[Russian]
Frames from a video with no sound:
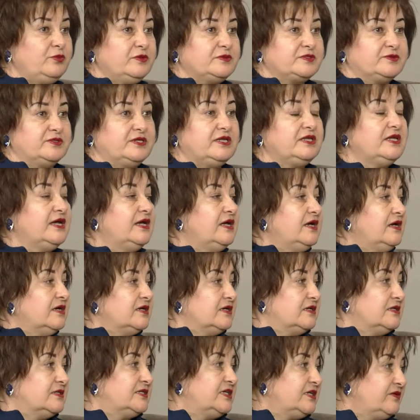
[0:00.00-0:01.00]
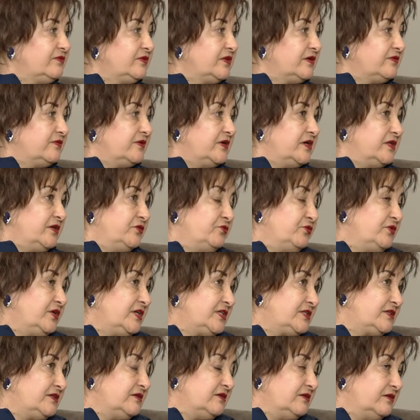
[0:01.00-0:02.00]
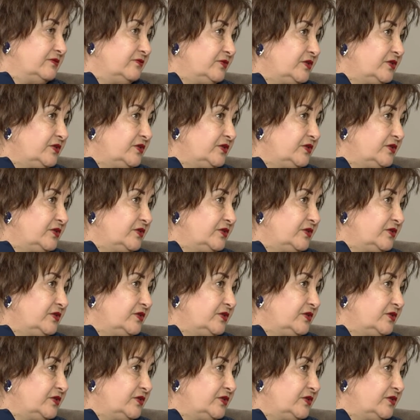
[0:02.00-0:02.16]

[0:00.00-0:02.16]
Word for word: смотреть э, соревнования. У нас Э,